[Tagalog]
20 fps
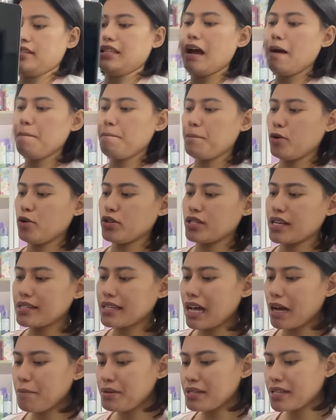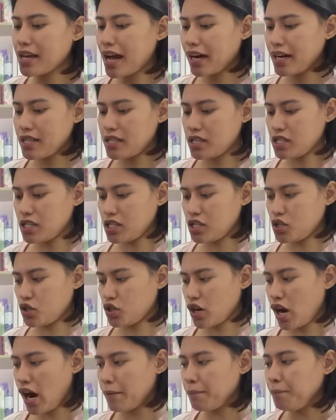Tapos, ang sabi sa akin ni Sis
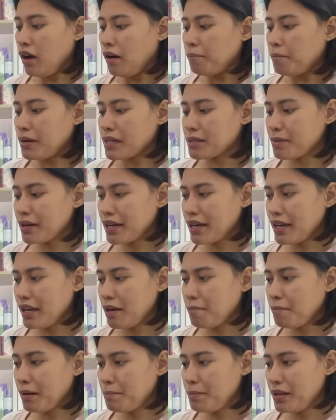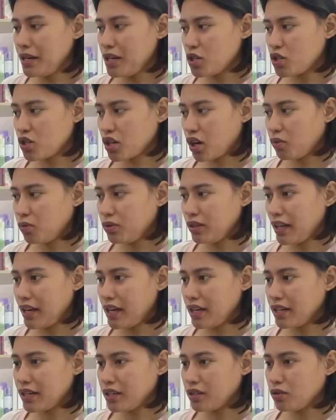Charm, mas magiging mabilis siya kung
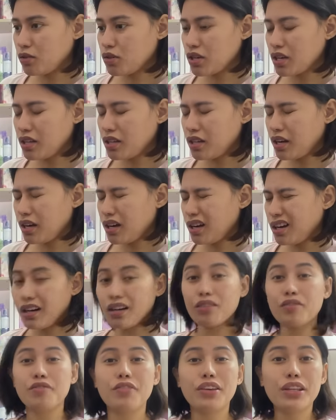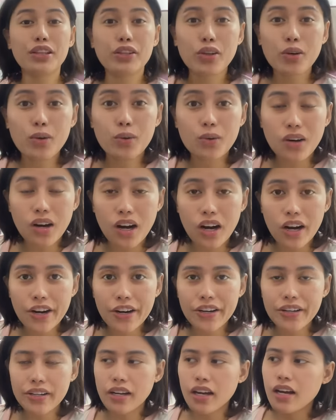lalagyan ko siya ng video
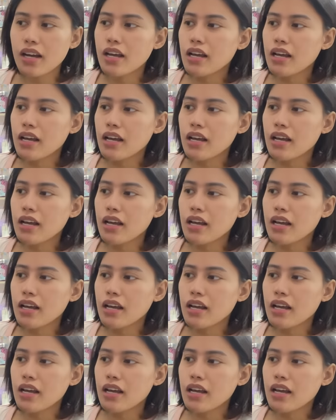card.